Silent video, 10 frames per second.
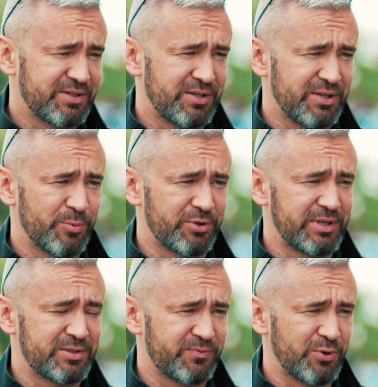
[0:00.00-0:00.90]
seryjnych
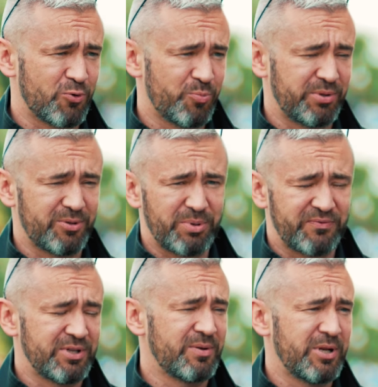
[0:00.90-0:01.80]
morderców do kupy, to
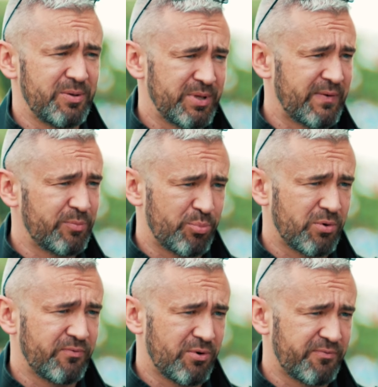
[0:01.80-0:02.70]
pewnie nie mieliby nawet
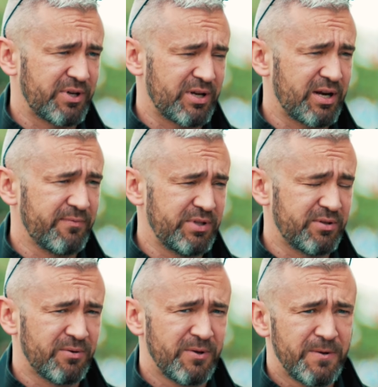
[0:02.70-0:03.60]
połowy ofiar
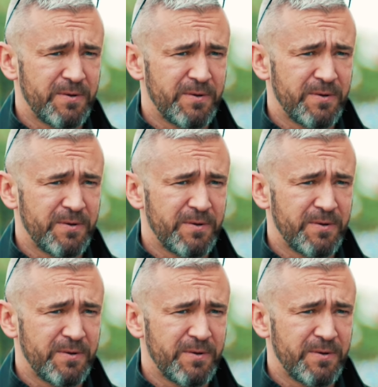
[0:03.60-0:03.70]
Garavito.